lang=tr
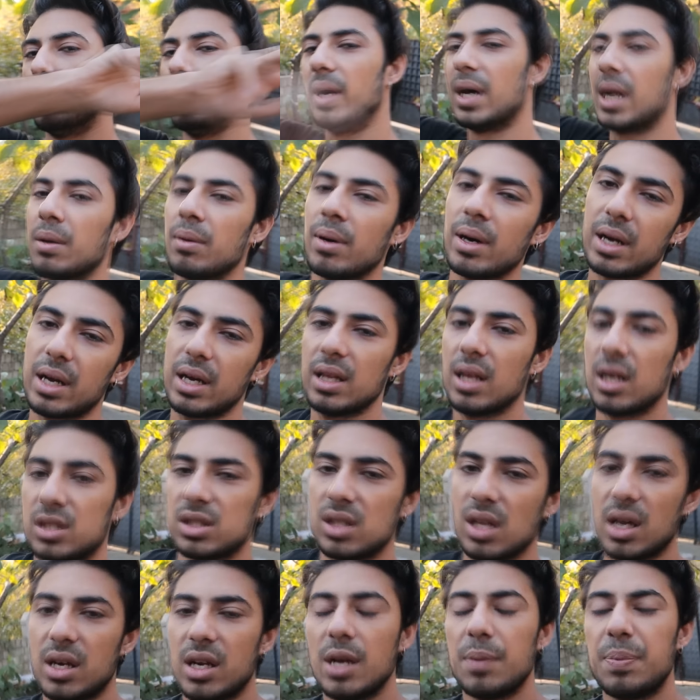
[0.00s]
Merhaba
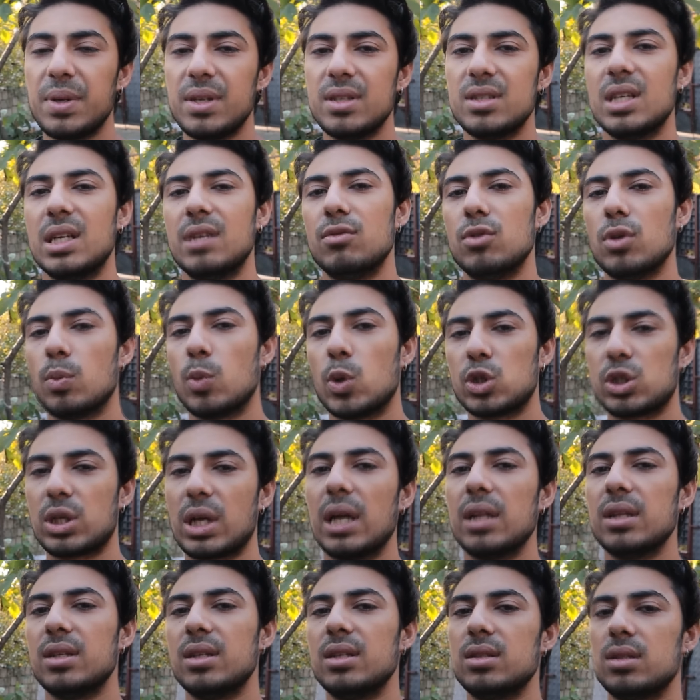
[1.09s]
arkadaşlar, hepiniz yeni videoma hoş
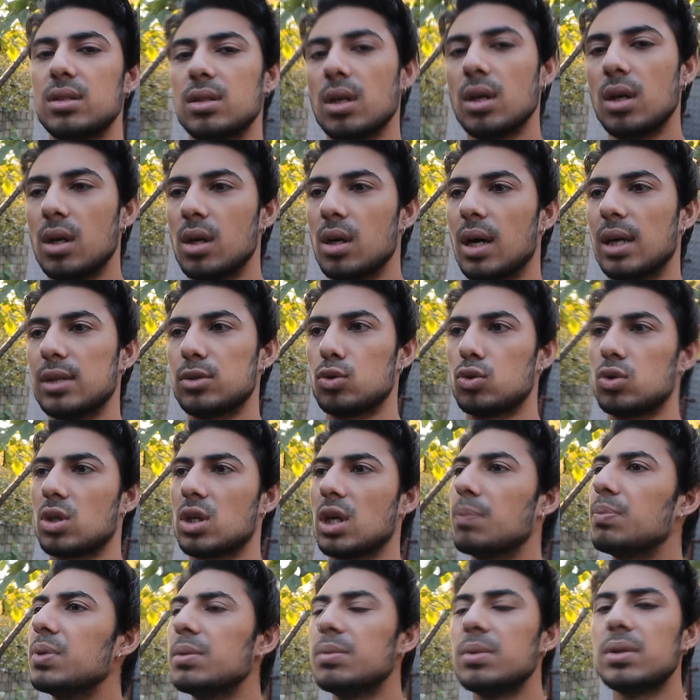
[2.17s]
geldiniz. Az önce
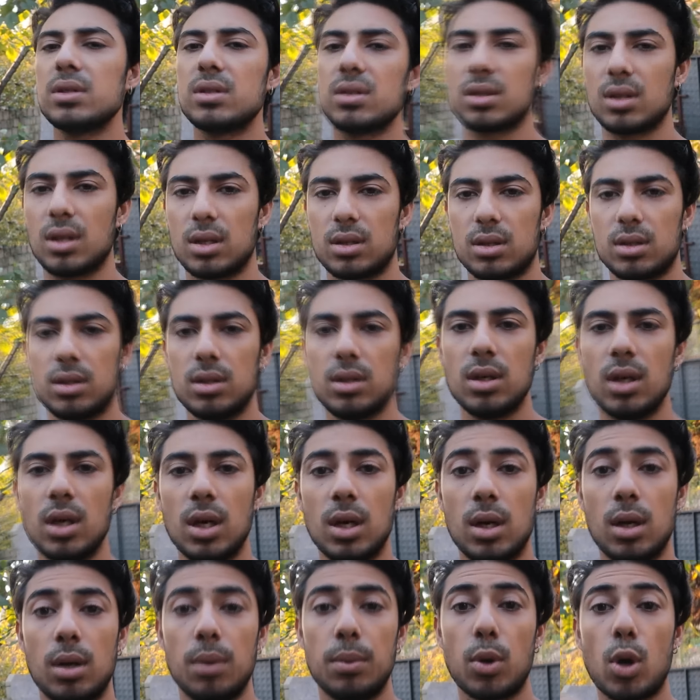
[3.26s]
kapıyı biri tıklattı.
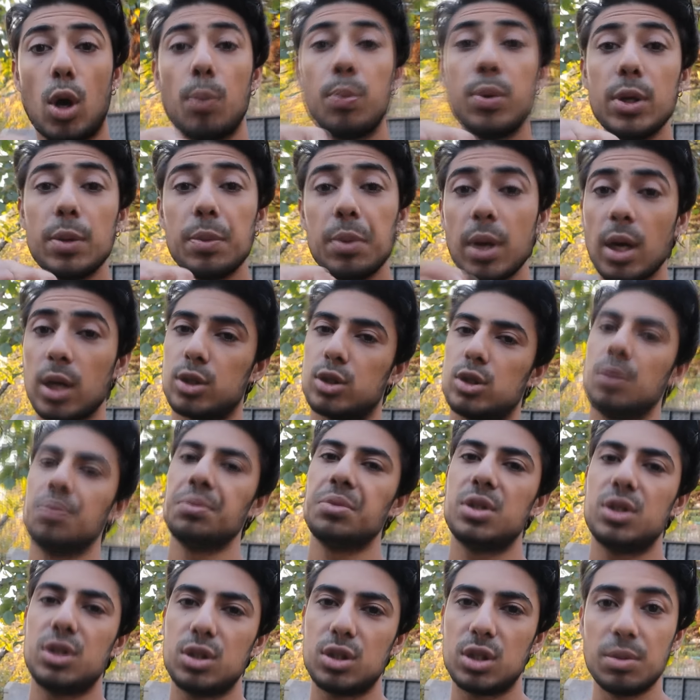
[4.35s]
Kapıyı bir açtım,
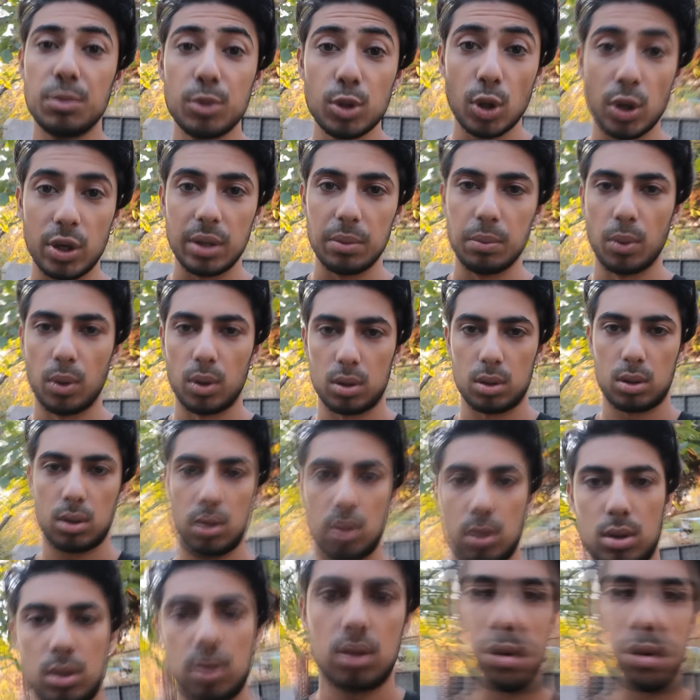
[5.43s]
kimi göreyim moruk?